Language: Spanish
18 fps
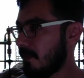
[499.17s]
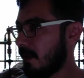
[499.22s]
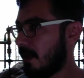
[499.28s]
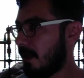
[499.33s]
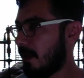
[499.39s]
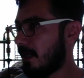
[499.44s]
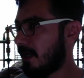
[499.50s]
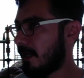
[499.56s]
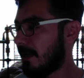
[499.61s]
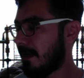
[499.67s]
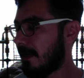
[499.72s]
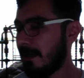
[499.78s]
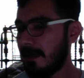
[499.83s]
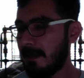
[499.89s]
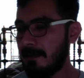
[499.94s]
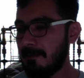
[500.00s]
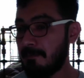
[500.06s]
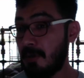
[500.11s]

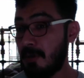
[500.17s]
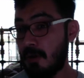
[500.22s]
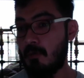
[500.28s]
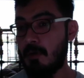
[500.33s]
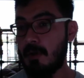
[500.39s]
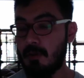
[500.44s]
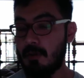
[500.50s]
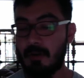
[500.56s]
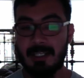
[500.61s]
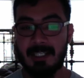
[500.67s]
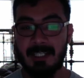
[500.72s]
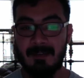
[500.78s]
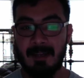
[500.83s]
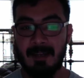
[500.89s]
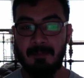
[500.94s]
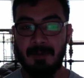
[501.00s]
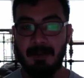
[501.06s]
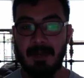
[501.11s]
Eh, pero cuando
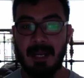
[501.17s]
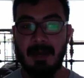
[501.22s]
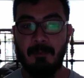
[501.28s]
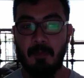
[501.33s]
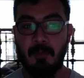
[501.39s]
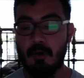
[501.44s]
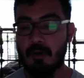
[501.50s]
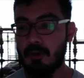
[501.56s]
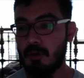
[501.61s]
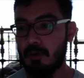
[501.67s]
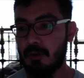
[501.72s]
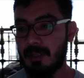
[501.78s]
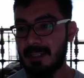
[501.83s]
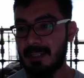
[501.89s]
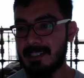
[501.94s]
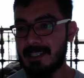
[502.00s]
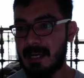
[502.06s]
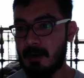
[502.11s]
recibí el primer apoyo de
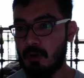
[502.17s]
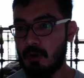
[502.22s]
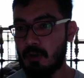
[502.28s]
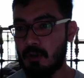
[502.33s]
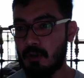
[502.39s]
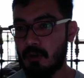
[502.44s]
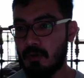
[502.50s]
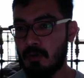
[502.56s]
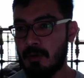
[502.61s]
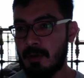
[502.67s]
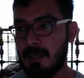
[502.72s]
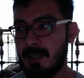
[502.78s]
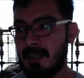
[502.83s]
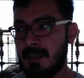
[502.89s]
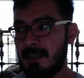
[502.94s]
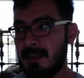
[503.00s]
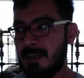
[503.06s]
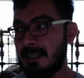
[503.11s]
desarrollo
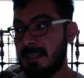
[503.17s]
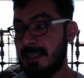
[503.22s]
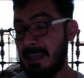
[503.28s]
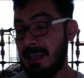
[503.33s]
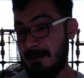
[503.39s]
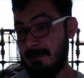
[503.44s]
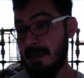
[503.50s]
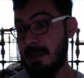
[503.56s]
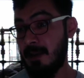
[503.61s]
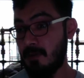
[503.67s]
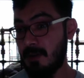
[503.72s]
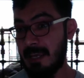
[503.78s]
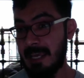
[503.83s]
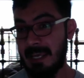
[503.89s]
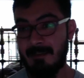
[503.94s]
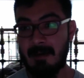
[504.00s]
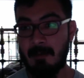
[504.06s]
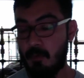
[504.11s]
y que vieron
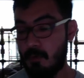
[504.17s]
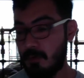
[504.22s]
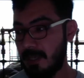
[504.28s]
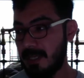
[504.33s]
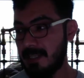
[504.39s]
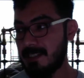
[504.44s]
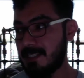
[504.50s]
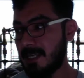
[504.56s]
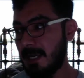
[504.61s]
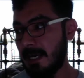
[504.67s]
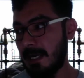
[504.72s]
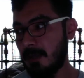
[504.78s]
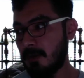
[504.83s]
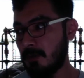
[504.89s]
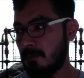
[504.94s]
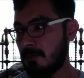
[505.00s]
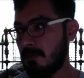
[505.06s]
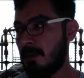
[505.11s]
que iba muy en
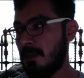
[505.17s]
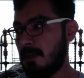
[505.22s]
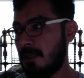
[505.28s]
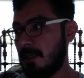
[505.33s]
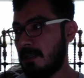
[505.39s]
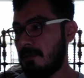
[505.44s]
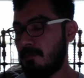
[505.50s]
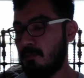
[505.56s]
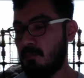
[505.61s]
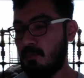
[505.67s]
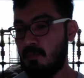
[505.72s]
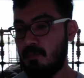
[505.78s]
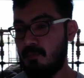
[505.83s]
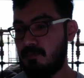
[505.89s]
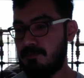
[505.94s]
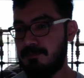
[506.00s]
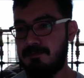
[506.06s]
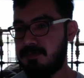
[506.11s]
serio,
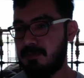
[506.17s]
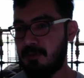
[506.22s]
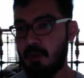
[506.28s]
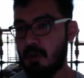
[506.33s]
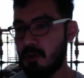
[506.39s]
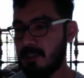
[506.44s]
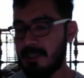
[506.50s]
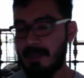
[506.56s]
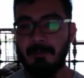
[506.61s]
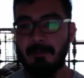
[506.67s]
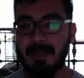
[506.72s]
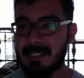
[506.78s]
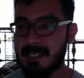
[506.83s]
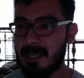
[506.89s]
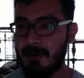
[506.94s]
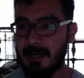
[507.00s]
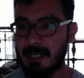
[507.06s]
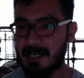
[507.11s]
todos
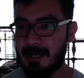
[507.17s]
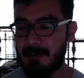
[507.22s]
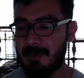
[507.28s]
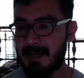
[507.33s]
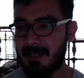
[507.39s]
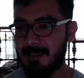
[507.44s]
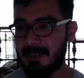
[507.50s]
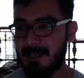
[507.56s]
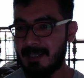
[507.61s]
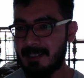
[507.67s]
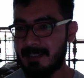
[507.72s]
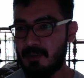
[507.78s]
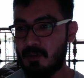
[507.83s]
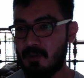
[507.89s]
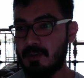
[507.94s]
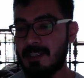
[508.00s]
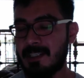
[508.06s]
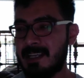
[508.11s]
empezaron a echar para atrás,
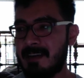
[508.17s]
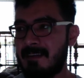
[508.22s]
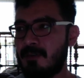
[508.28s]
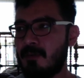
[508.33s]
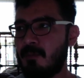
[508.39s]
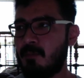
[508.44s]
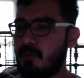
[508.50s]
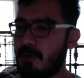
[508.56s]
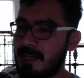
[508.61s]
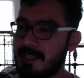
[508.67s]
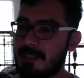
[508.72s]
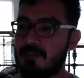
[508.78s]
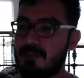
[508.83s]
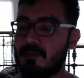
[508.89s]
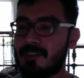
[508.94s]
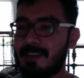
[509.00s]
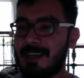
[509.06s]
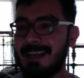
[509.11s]
todos estaban
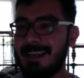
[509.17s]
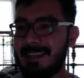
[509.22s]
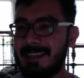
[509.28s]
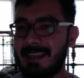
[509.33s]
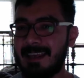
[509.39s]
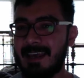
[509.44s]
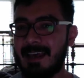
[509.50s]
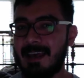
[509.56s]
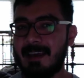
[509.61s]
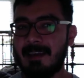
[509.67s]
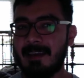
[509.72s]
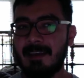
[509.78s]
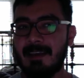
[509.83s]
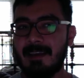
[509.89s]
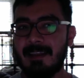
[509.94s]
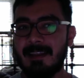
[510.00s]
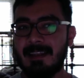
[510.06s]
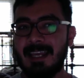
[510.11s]
opuestos a la idea
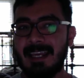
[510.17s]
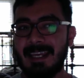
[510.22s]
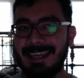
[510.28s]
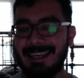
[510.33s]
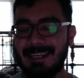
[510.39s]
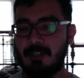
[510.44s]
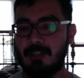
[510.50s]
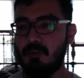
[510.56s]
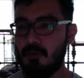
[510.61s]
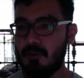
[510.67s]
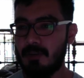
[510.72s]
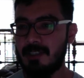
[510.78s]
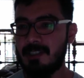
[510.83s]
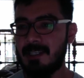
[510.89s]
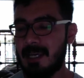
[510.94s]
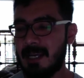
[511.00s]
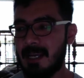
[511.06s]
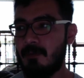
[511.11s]
de que yo
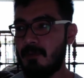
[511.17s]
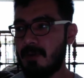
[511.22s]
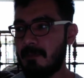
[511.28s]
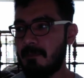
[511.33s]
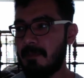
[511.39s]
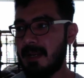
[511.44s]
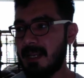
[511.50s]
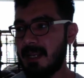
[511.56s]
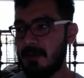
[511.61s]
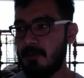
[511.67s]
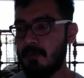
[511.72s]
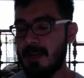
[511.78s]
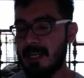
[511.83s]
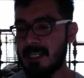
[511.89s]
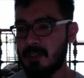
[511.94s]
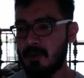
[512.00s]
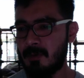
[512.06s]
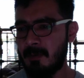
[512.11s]
hiciera una
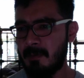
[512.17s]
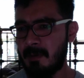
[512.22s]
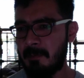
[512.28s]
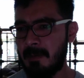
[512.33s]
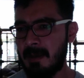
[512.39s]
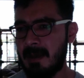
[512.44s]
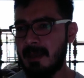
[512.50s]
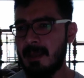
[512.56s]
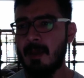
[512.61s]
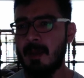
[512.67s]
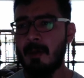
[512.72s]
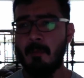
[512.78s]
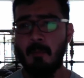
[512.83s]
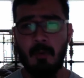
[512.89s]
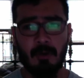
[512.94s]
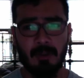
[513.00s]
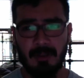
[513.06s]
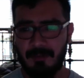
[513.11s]
película sobre mi papá,
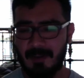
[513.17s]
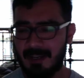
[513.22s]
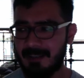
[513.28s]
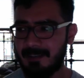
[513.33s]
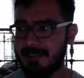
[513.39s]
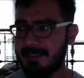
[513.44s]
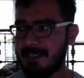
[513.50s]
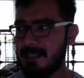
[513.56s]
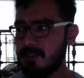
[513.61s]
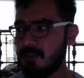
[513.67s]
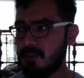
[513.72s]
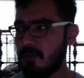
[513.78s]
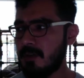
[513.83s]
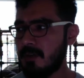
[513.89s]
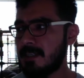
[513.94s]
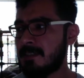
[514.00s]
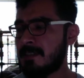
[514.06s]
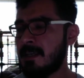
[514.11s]
por diferentes
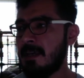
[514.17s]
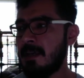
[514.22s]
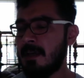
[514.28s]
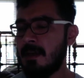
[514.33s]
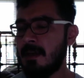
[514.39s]
razones.